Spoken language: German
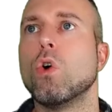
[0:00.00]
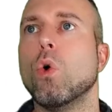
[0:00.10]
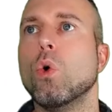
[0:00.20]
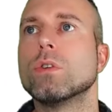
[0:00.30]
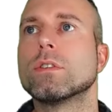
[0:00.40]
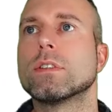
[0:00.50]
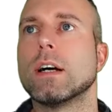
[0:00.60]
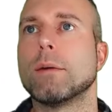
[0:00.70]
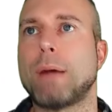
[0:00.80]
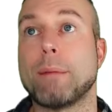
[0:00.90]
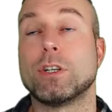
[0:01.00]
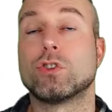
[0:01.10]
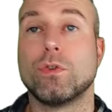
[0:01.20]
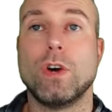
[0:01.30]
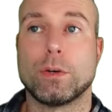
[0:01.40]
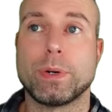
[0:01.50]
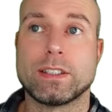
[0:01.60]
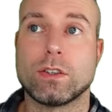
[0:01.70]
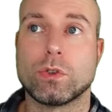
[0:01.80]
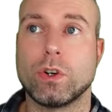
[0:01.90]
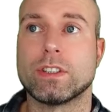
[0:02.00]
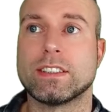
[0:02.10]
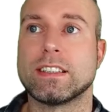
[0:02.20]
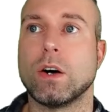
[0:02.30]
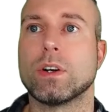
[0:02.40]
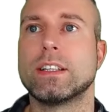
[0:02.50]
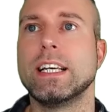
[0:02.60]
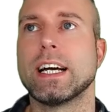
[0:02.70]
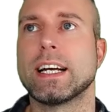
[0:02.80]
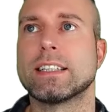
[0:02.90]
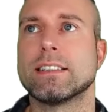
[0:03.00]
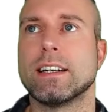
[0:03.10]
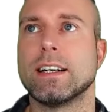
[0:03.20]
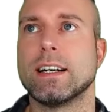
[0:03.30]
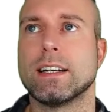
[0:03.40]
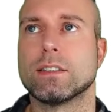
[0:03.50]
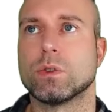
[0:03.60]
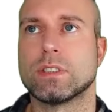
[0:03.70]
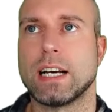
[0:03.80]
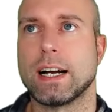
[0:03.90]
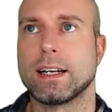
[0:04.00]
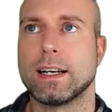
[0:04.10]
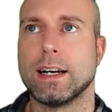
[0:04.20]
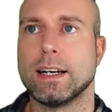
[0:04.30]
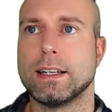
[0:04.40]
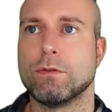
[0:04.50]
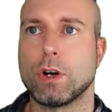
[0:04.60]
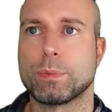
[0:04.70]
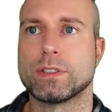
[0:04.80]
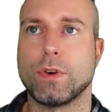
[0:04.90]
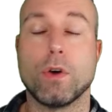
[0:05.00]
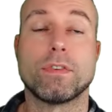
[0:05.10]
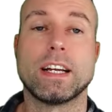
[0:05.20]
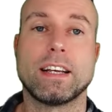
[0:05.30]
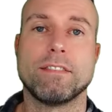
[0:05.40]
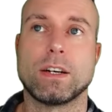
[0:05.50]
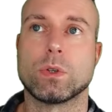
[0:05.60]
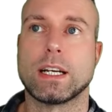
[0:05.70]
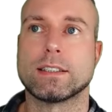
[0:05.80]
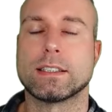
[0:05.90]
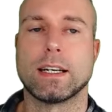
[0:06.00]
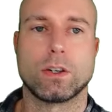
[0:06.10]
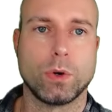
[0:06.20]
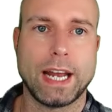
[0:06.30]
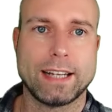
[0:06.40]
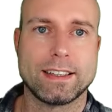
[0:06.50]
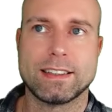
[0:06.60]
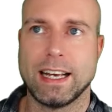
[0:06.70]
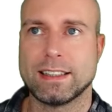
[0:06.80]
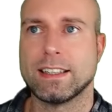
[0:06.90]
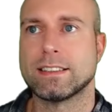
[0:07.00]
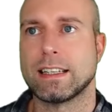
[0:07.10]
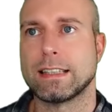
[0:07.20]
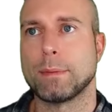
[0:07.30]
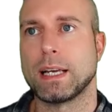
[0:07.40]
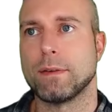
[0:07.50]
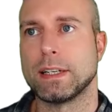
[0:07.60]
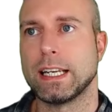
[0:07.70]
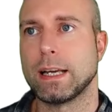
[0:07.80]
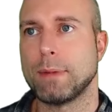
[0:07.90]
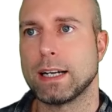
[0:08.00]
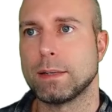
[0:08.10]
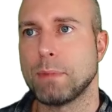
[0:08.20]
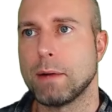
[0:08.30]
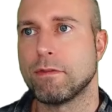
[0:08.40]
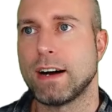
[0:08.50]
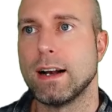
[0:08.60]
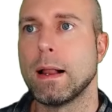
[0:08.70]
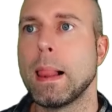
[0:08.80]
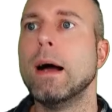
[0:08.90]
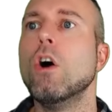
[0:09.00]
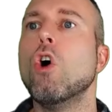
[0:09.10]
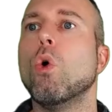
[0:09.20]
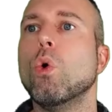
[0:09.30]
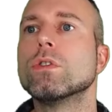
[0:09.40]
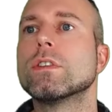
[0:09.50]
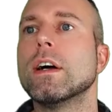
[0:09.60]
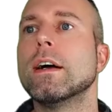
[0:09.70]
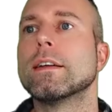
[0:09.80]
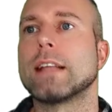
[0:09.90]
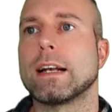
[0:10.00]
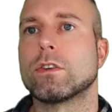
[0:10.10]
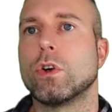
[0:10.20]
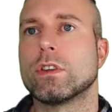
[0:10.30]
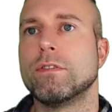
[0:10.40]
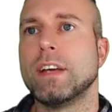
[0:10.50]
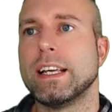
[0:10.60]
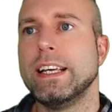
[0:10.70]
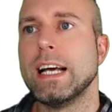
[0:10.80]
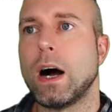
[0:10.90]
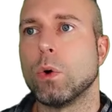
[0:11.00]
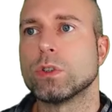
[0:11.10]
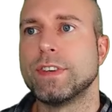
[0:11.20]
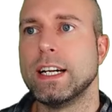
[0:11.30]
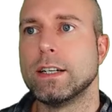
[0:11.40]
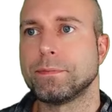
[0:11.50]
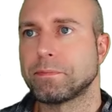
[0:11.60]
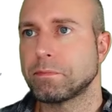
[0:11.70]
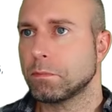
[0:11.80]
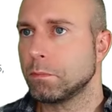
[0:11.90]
und äh, publish to WordPress, also du könntest es auch direkt äh, sozusagen äh, in WordPress veröffentlichen, wenn du das äh, connected hättest. Das habe ich aber nicht gemacht in meinem Fall. Und dann könnten wir hier auswählen,